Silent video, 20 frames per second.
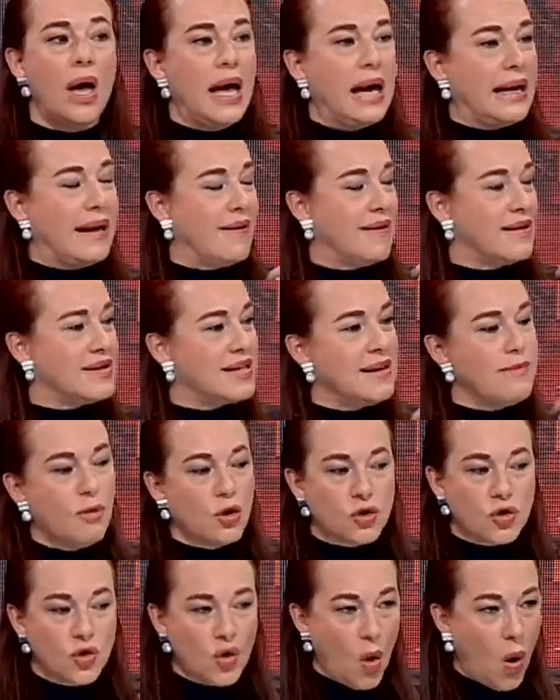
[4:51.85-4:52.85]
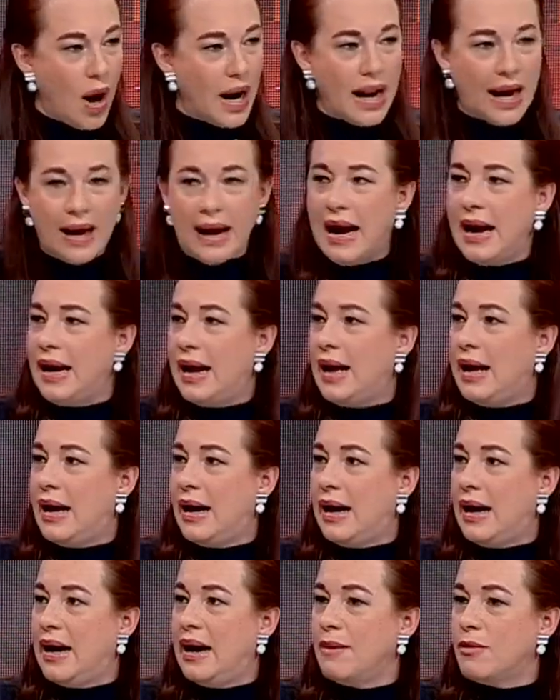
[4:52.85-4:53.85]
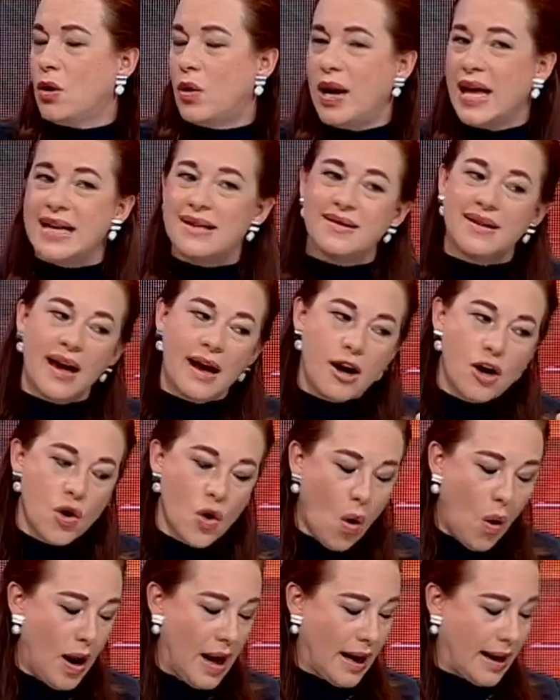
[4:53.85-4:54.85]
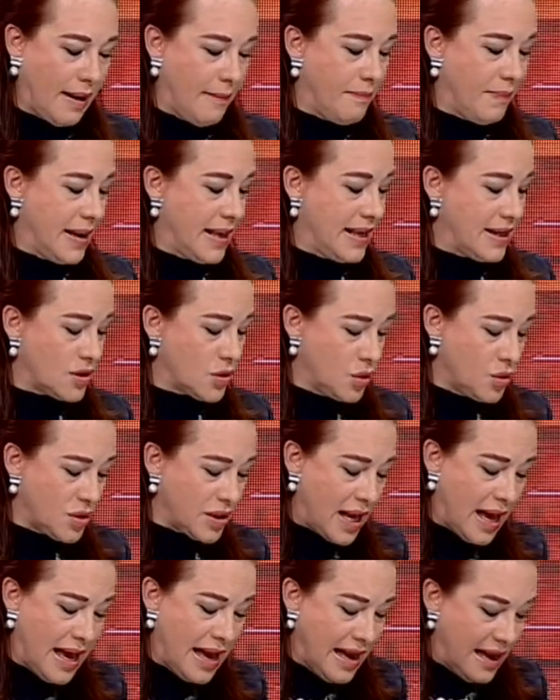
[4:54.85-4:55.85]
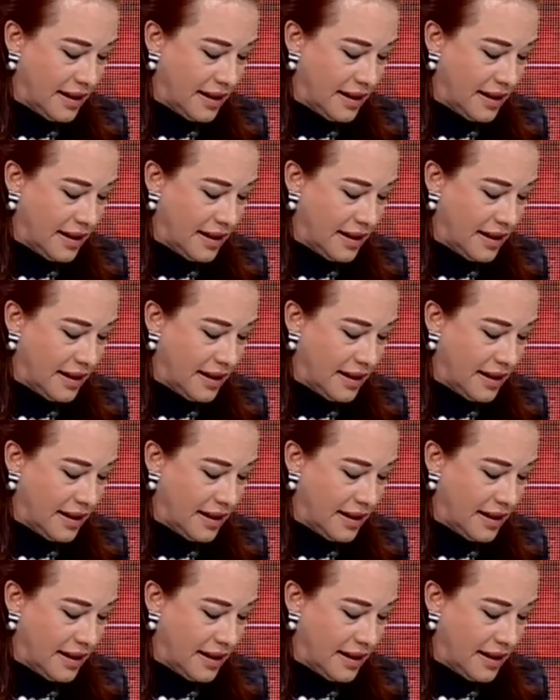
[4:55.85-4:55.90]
Le decimos no a la, a, la, a la, violencia, no a la campaña sucia.